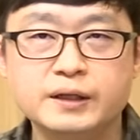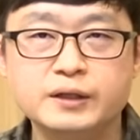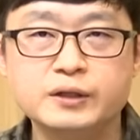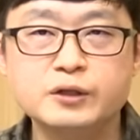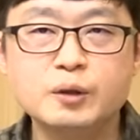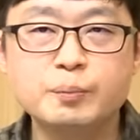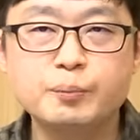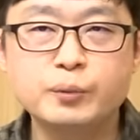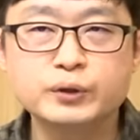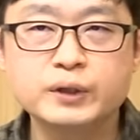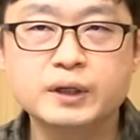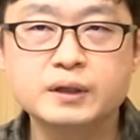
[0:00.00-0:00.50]

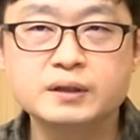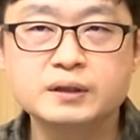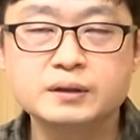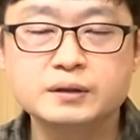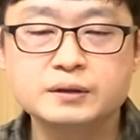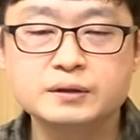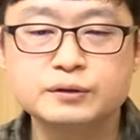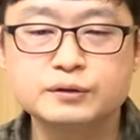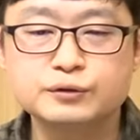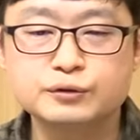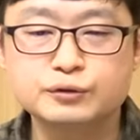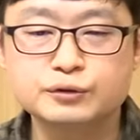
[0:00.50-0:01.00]

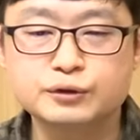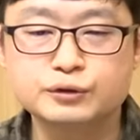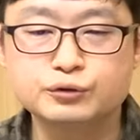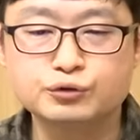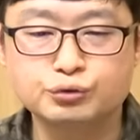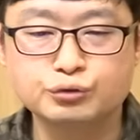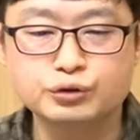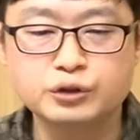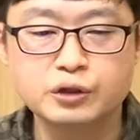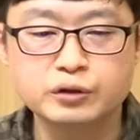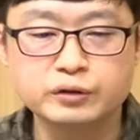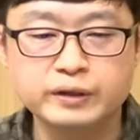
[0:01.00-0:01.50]
이것보다는 그
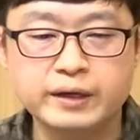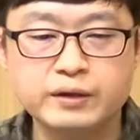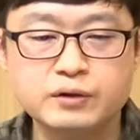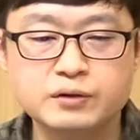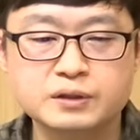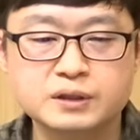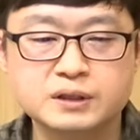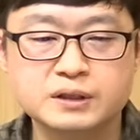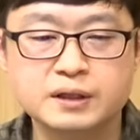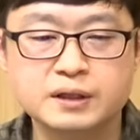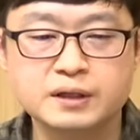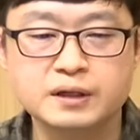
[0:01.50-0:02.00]
중형
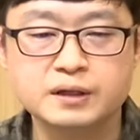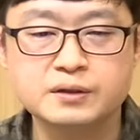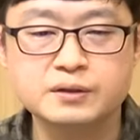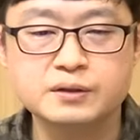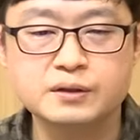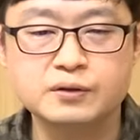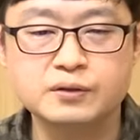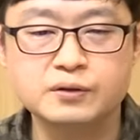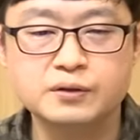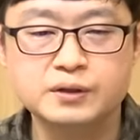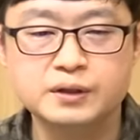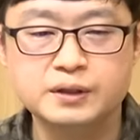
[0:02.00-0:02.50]
대형
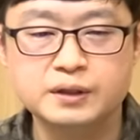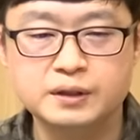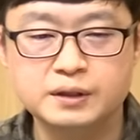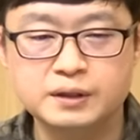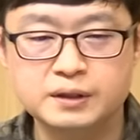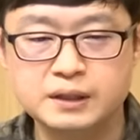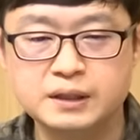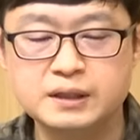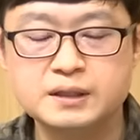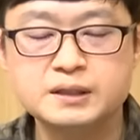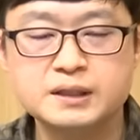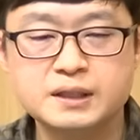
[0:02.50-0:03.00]
시장에서
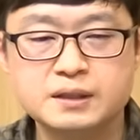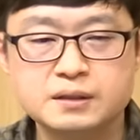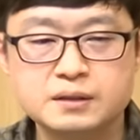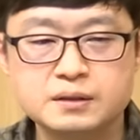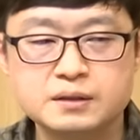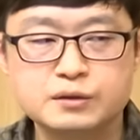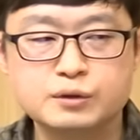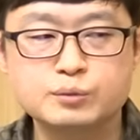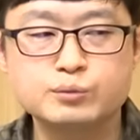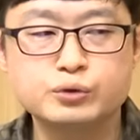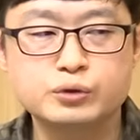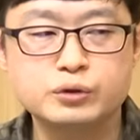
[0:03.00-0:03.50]

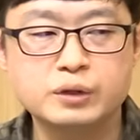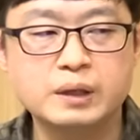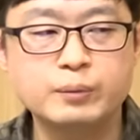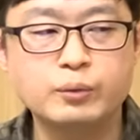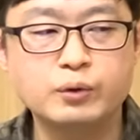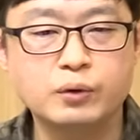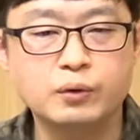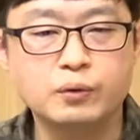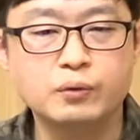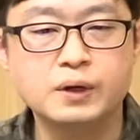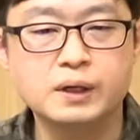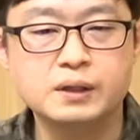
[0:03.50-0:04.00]
잉크젯은 승부를
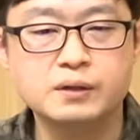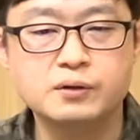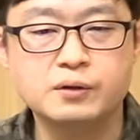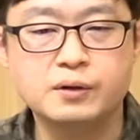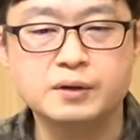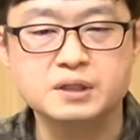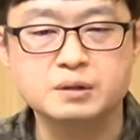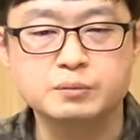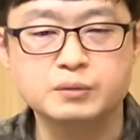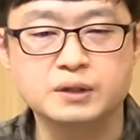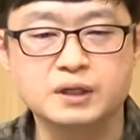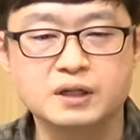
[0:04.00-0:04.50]
해보려고 할 것
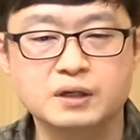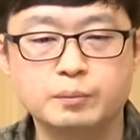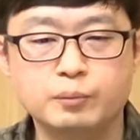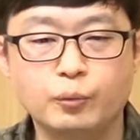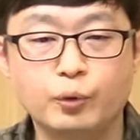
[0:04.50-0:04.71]
같습니다.